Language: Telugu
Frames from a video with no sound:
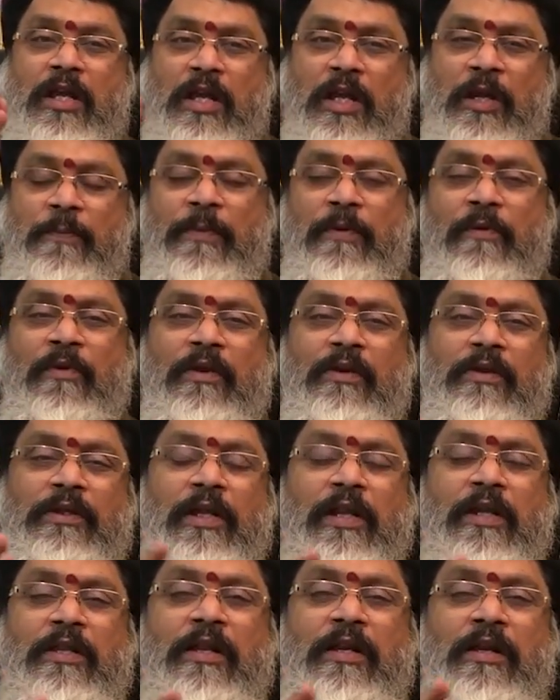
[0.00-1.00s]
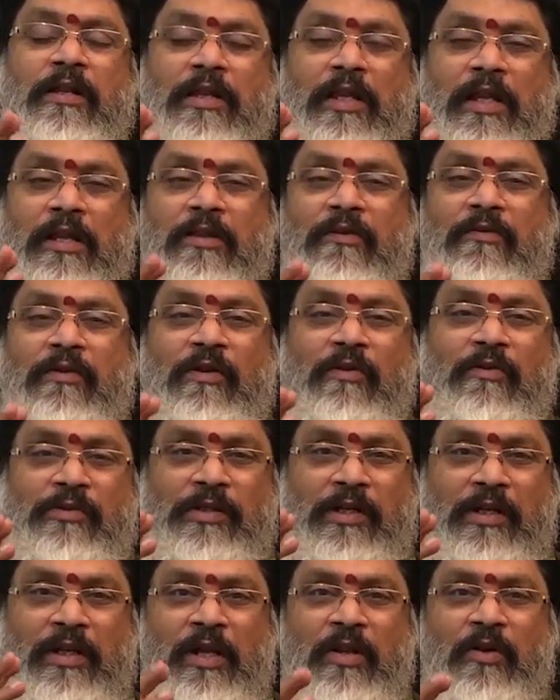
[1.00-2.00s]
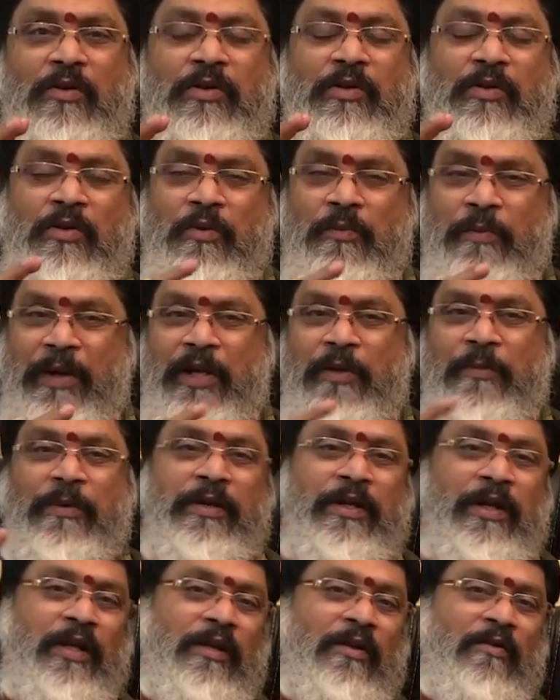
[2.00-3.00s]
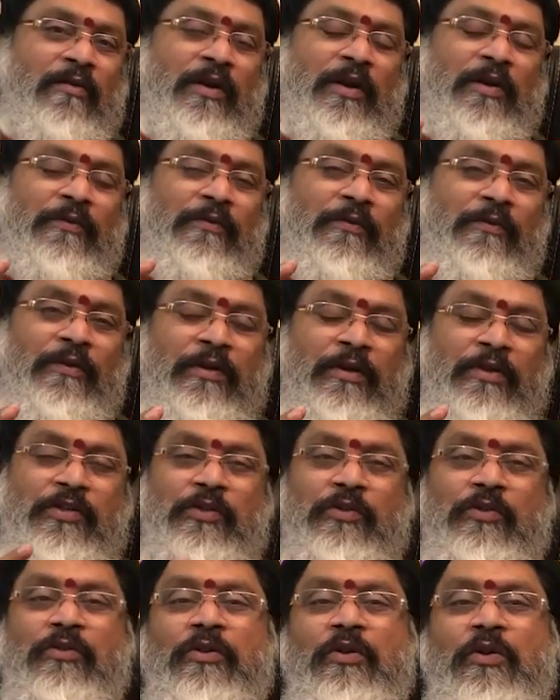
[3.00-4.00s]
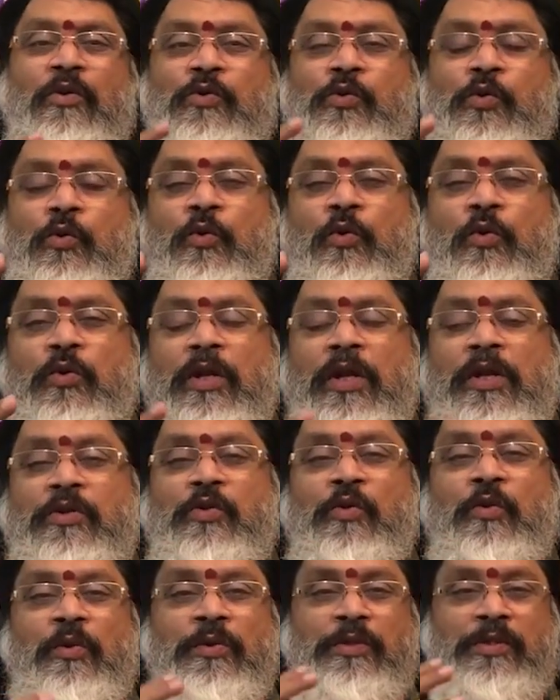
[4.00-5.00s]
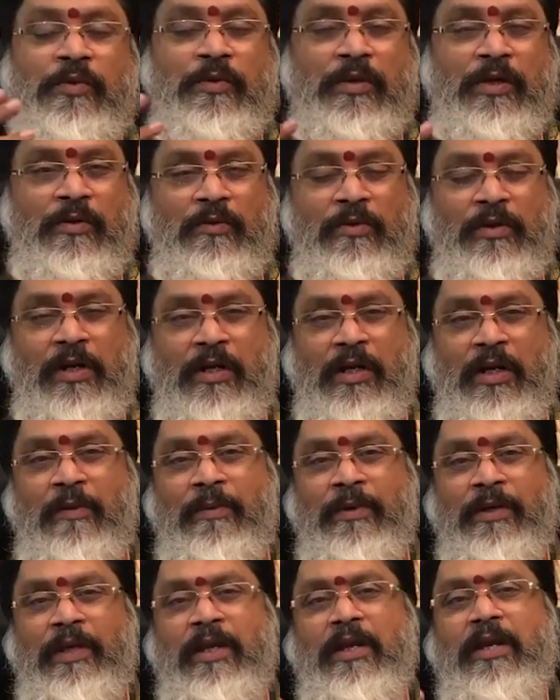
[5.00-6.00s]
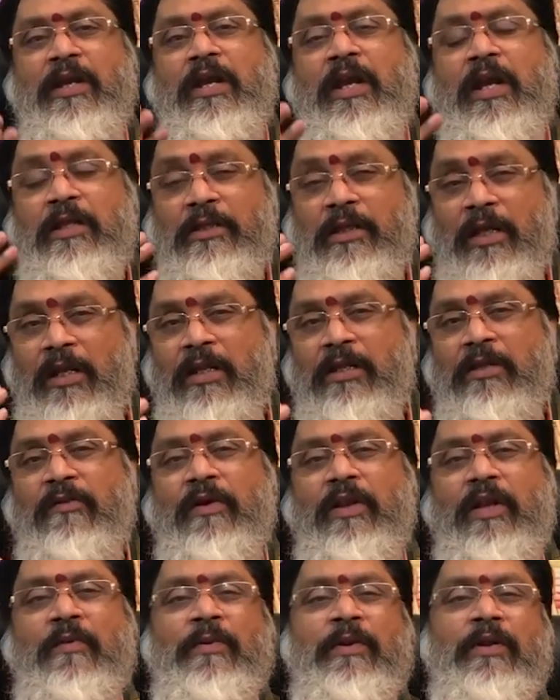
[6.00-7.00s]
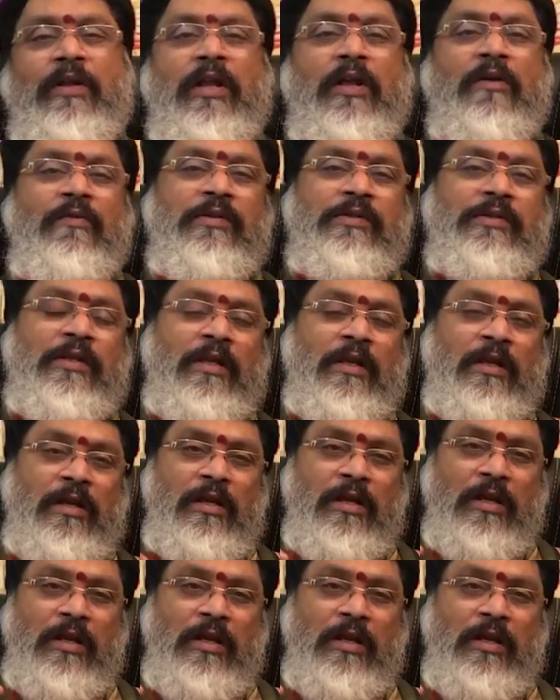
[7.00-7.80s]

ఇప్పటి వరకు తల్లిదండ్రులు తల్లికి వచ్చే అనారోగ్యం నుండి బయటపెట్టడానికి అవకాశం ఉంటుంది చతుర్థంలో శుక్రుడు రాజయోగం ఇచ్చేవాడు ఉన్నాడు కాబట్టి తల్లి ద్వారా మనకు రావాల్సిన